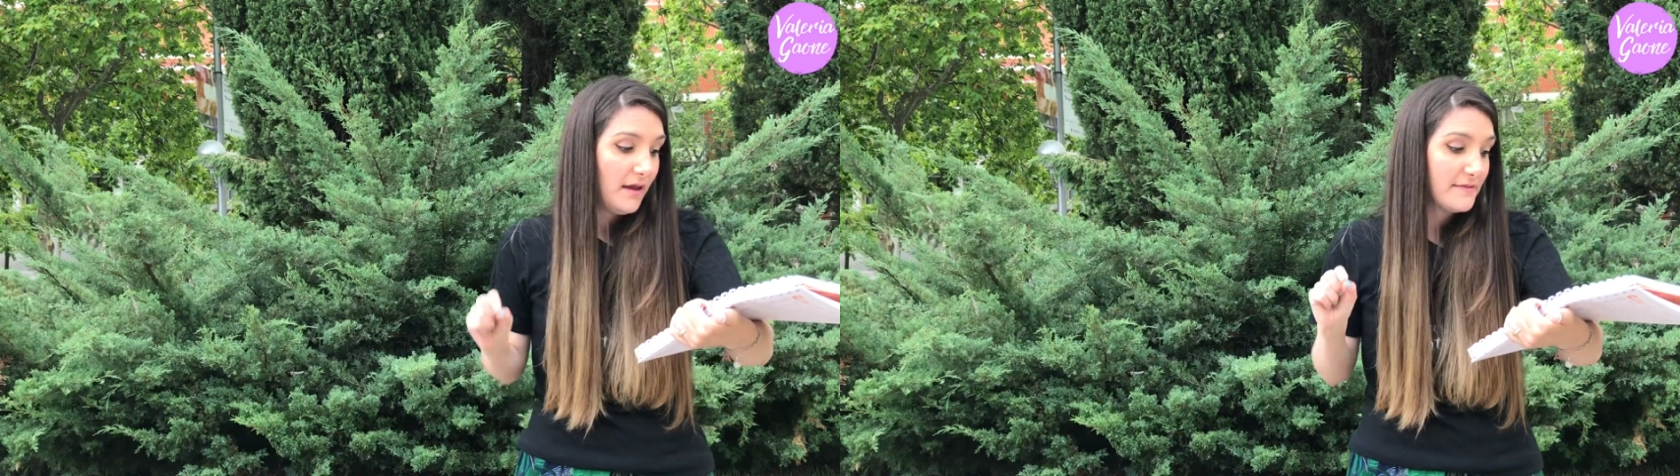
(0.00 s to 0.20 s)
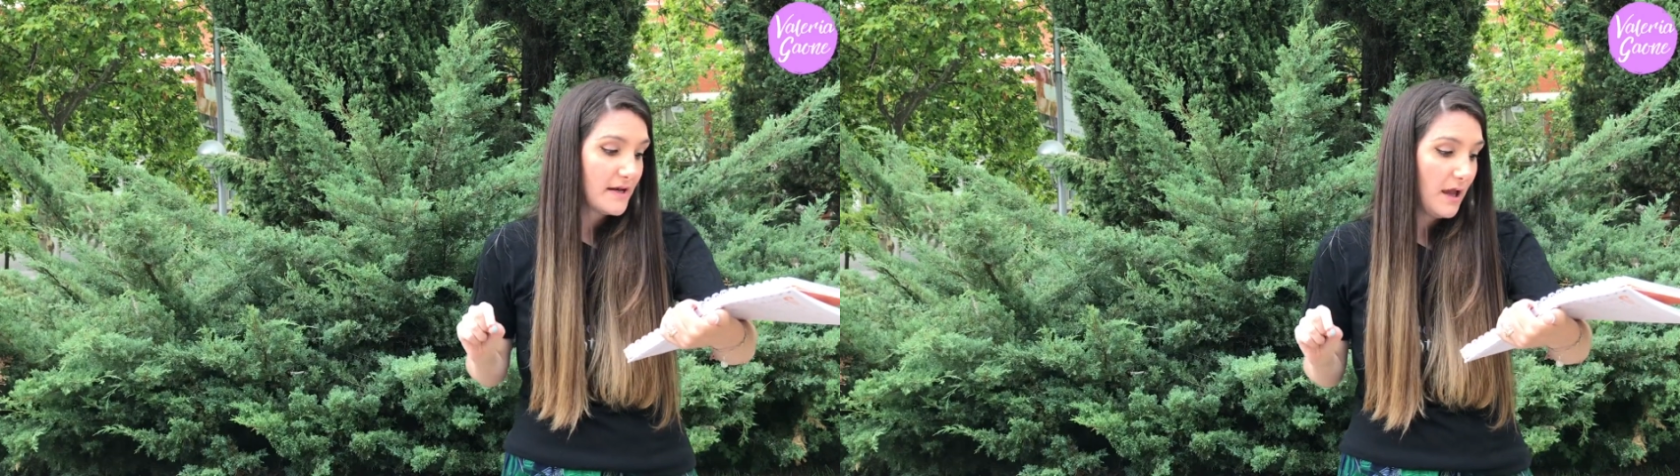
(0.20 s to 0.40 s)

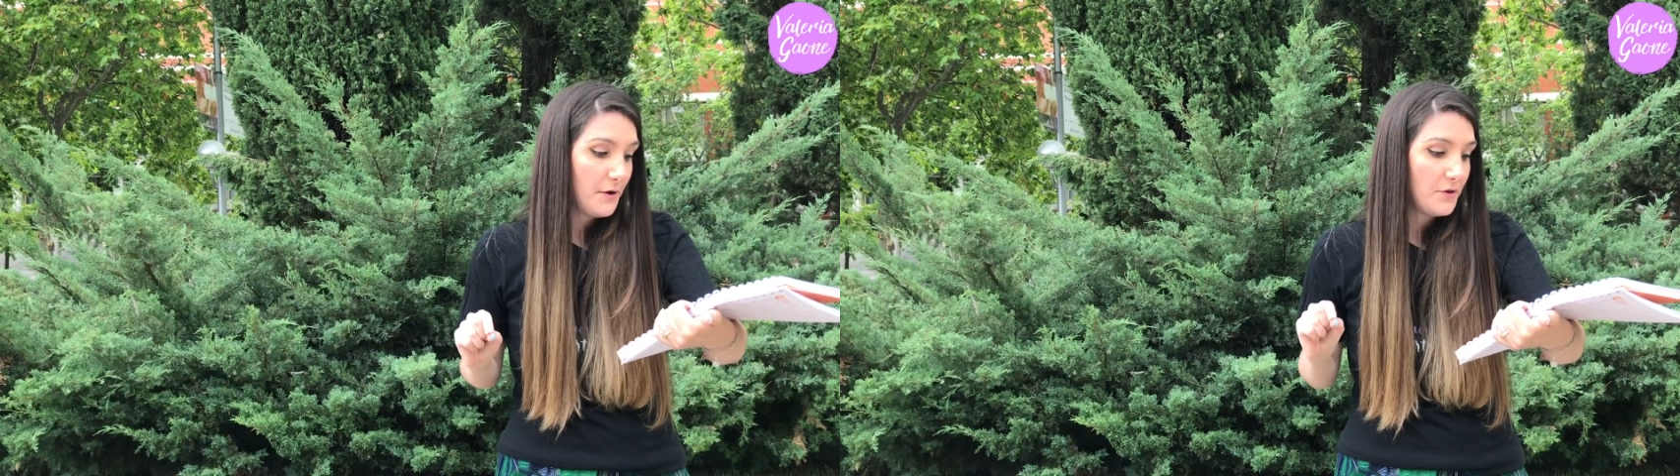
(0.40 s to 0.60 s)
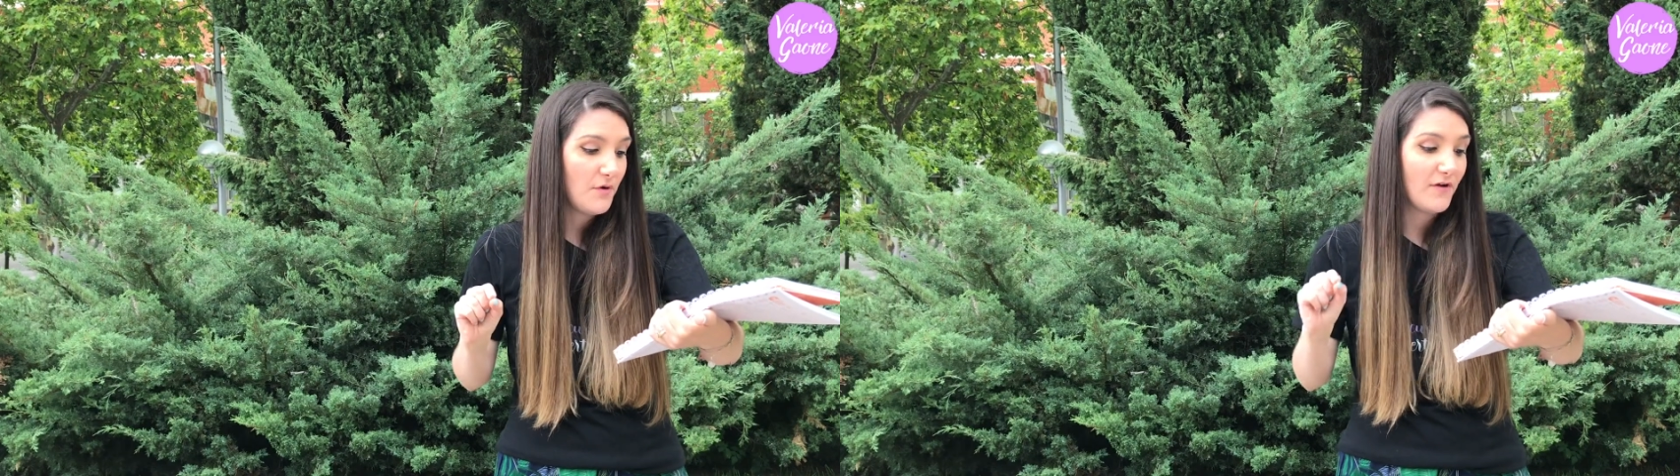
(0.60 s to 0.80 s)
En Tres
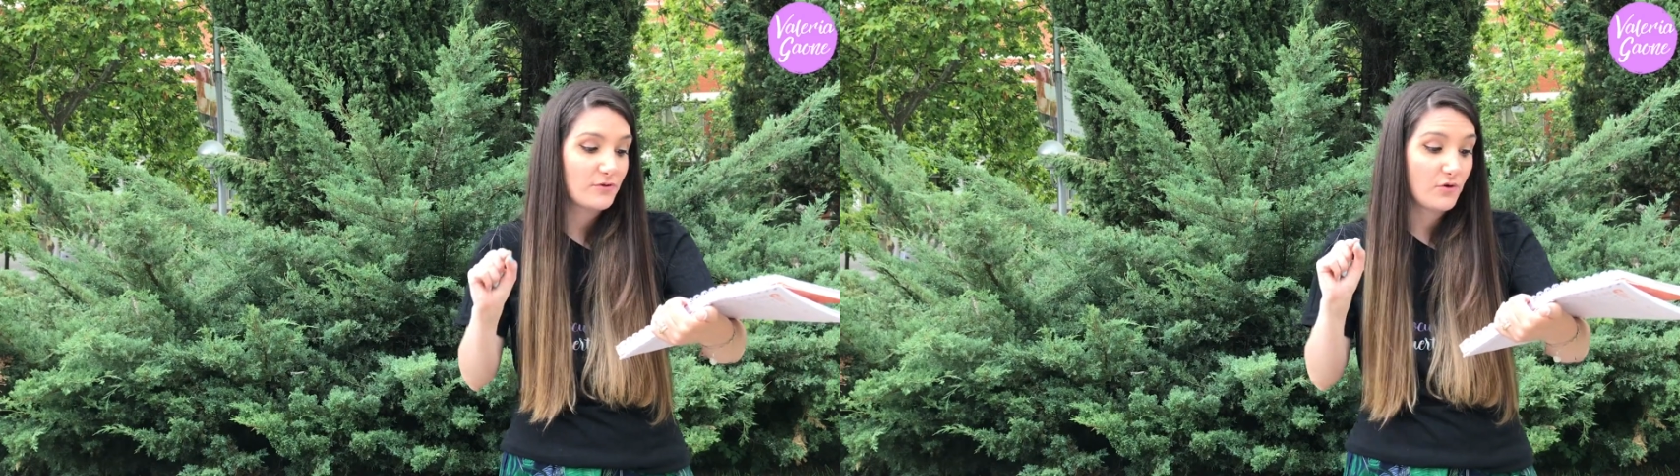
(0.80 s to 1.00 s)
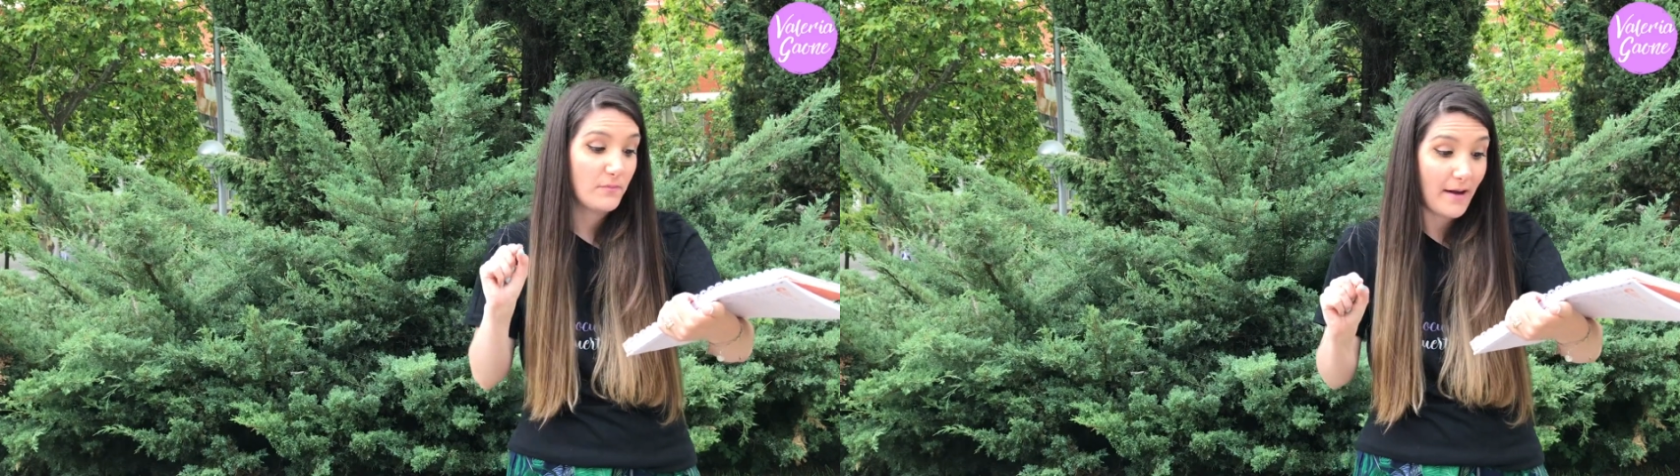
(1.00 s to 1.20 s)
de me
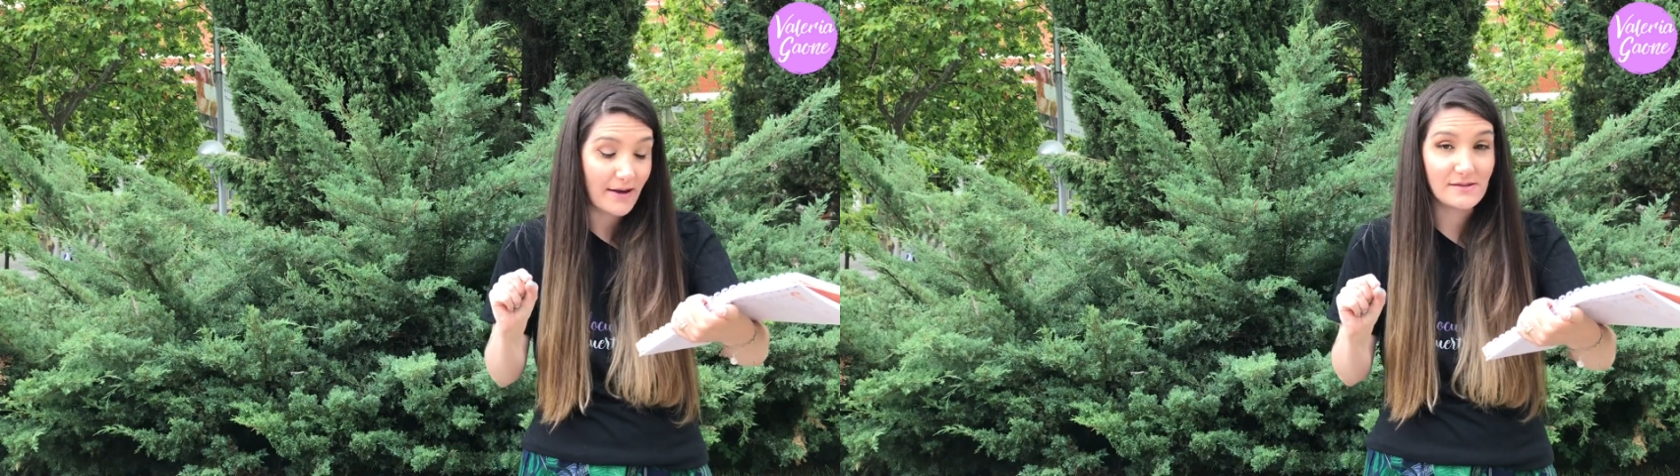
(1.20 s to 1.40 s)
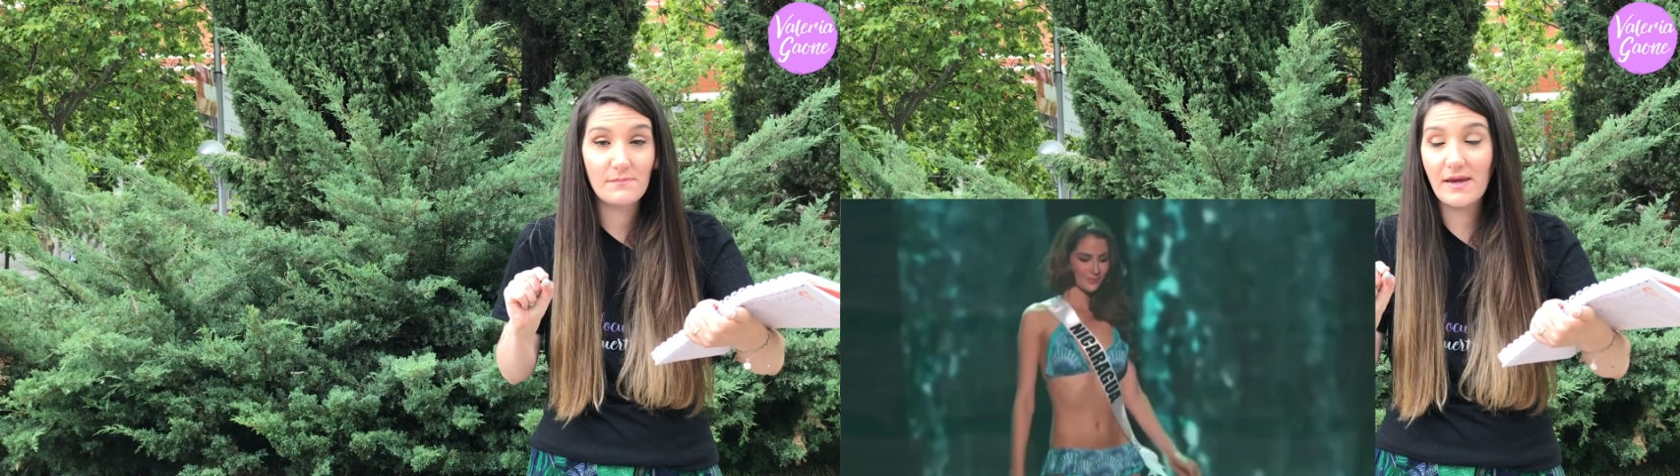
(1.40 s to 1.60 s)
faltó
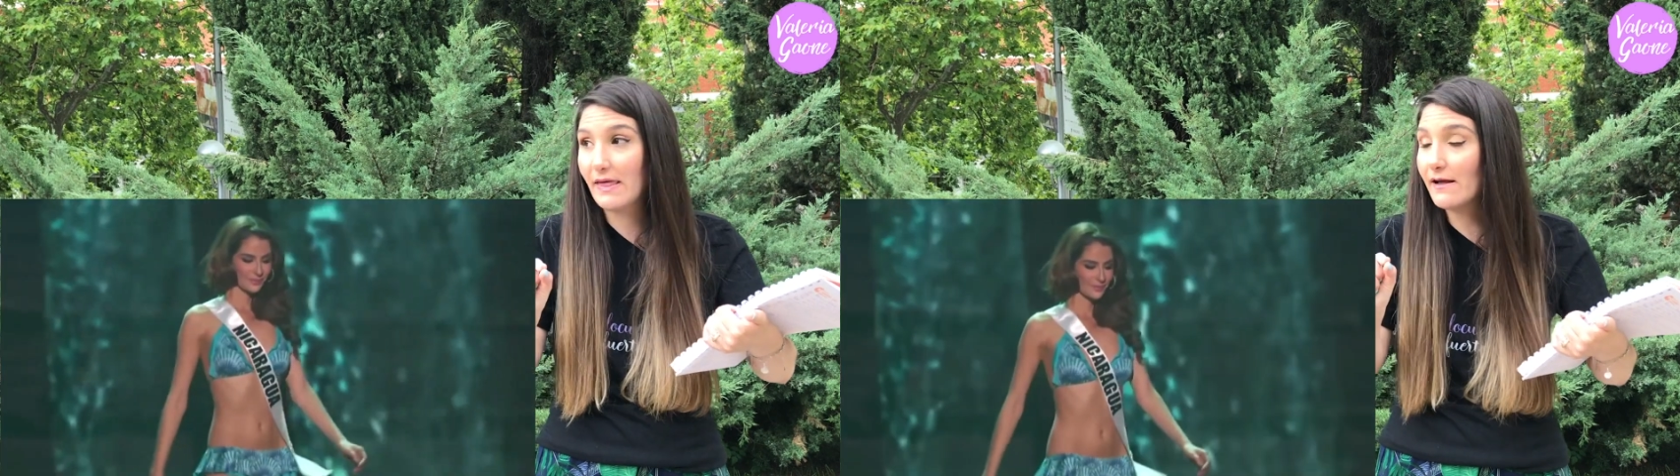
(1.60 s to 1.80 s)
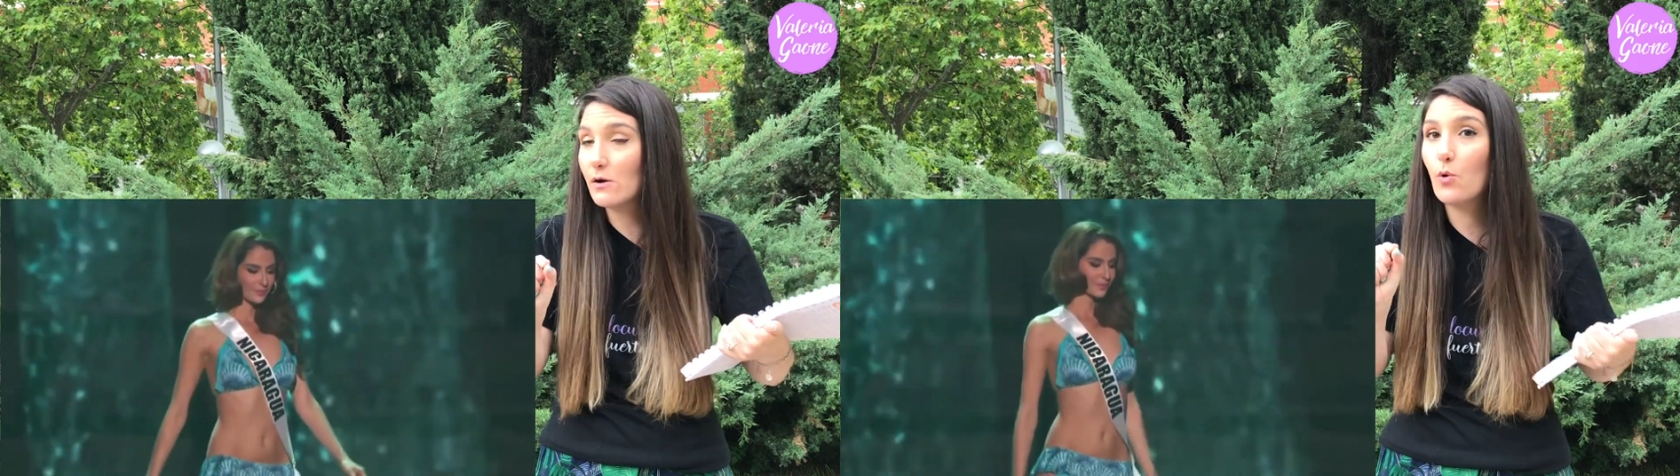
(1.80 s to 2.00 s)
más, me
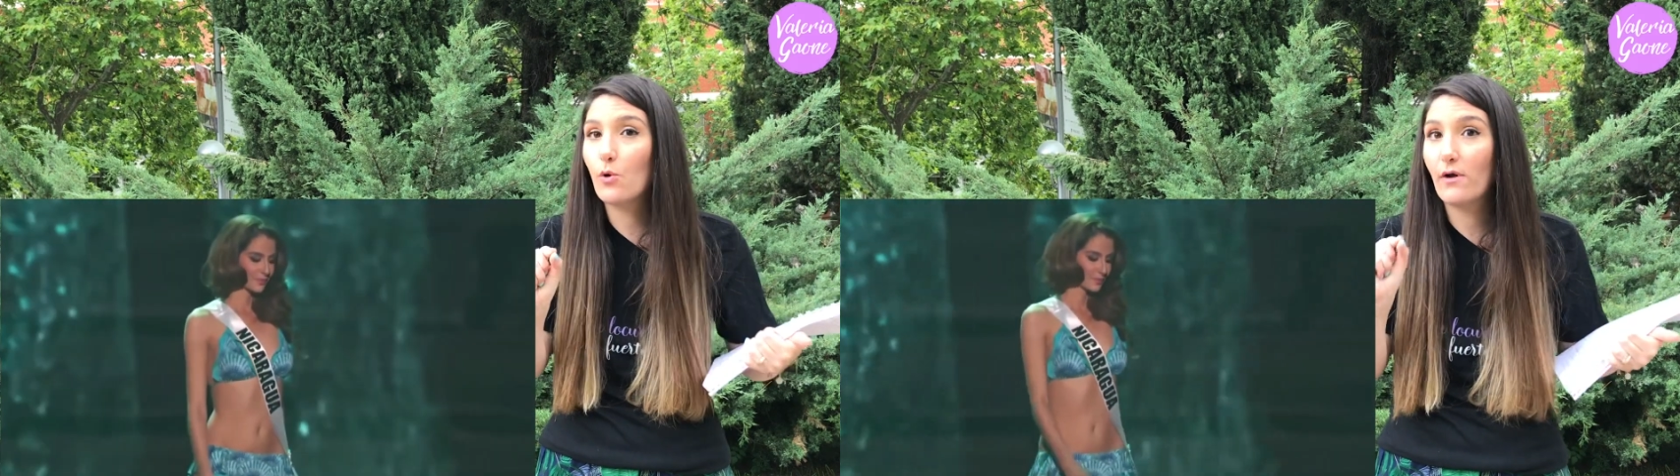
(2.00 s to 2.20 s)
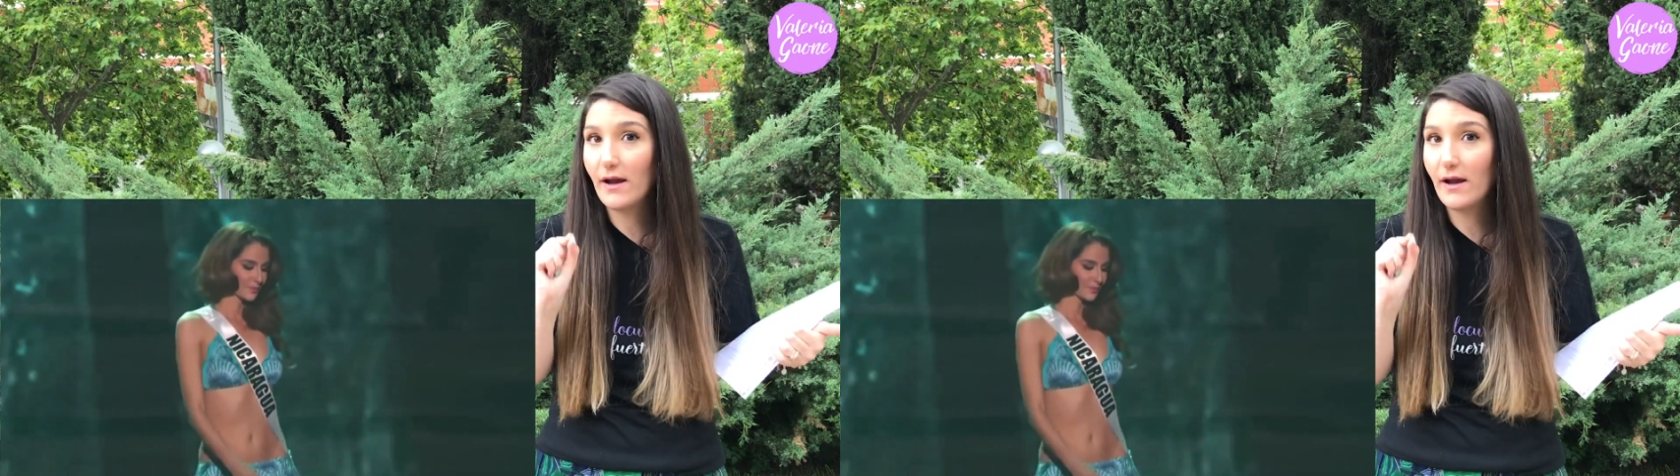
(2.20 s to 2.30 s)
quedé como con